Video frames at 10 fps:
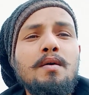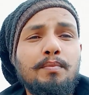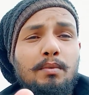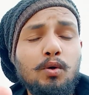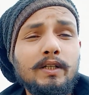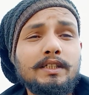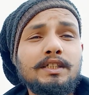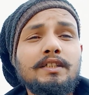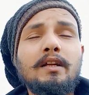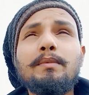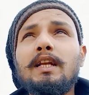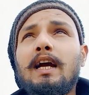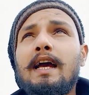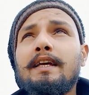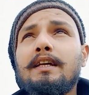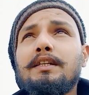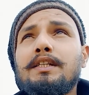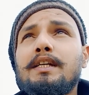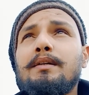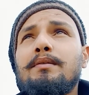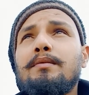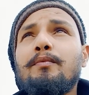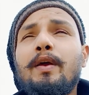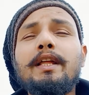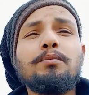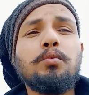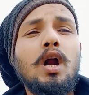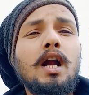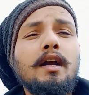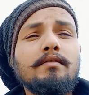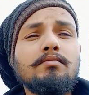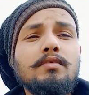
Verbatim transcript: प्रभु के चिंतन में लगाए रखिए वेद पुराण